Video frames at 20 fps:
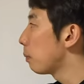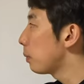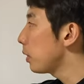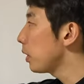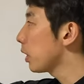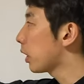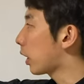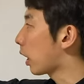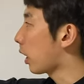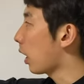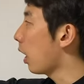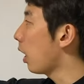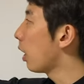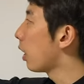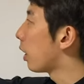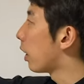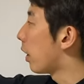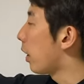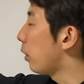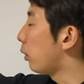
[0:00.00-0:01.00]
P から
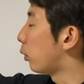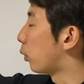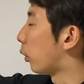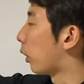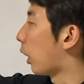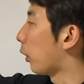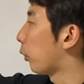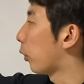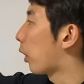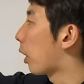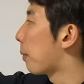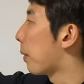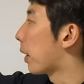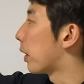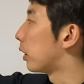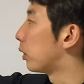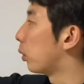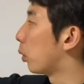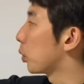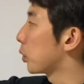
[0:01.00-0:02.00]
N の何とか場
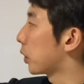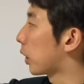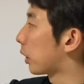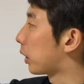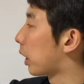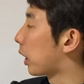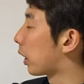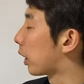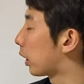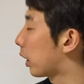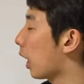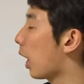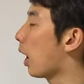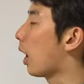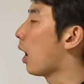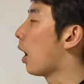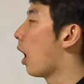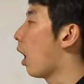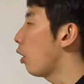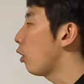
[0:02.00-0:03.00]
移動した点
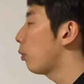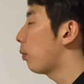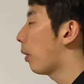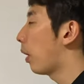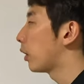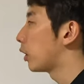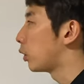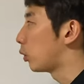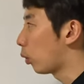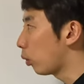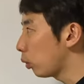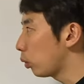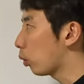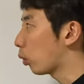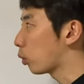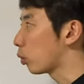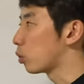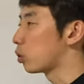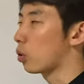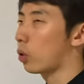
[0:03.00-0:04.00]
が α に乗ると
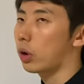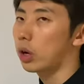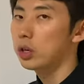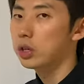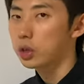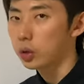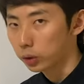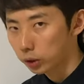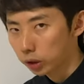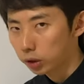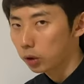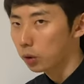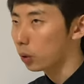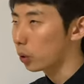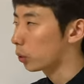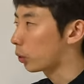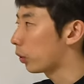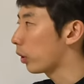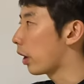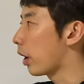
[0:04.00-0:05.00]
いう条件式を立てる
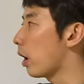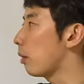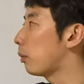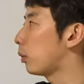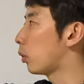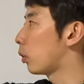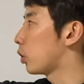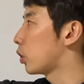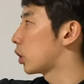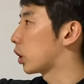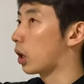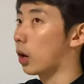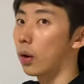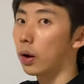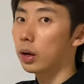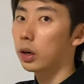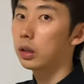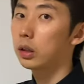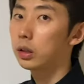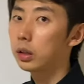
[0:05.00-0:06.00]
ことで M の位置が
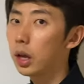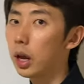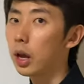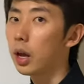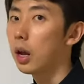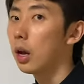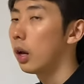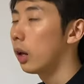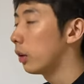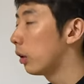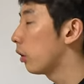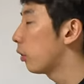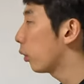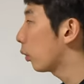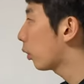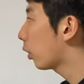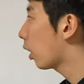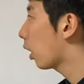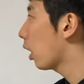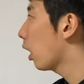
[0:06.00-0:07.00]
分かってで
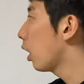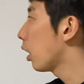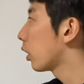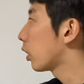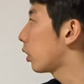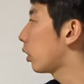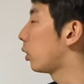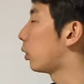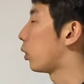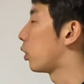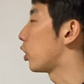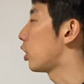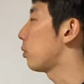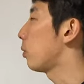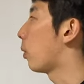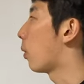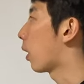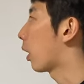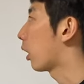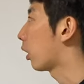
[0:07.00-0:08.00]
そこから Q の位置
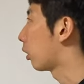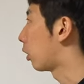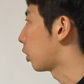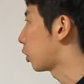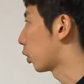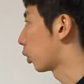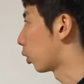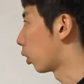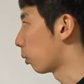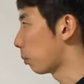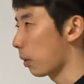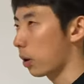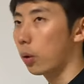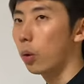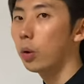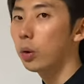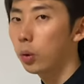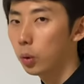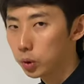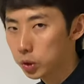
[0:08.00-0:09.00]
も分かるでしょうと、まあ、
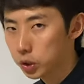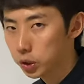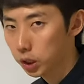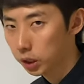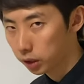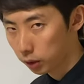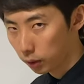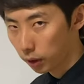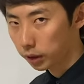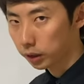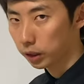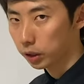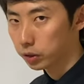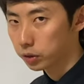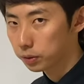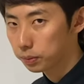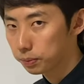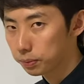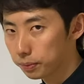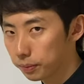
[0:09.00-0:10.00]
こういう方針でやっていくわけで
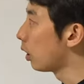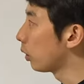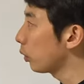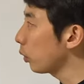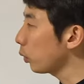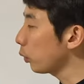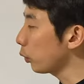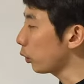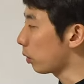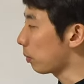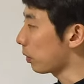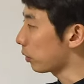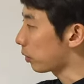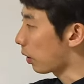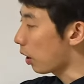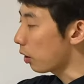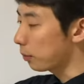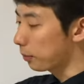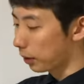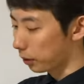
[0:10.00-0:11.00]
すということでまず
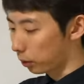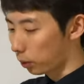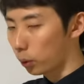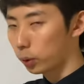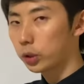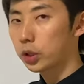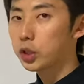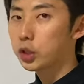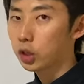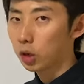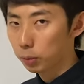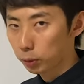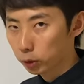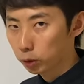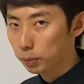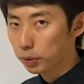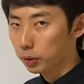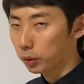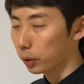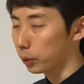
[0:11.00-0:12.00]
α の方程式を
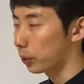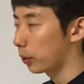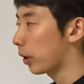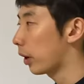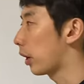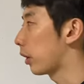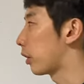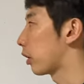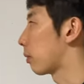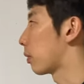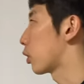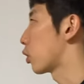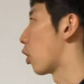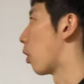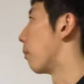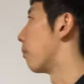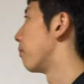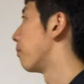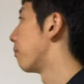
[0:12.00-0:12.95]
求めることからやっていきましょ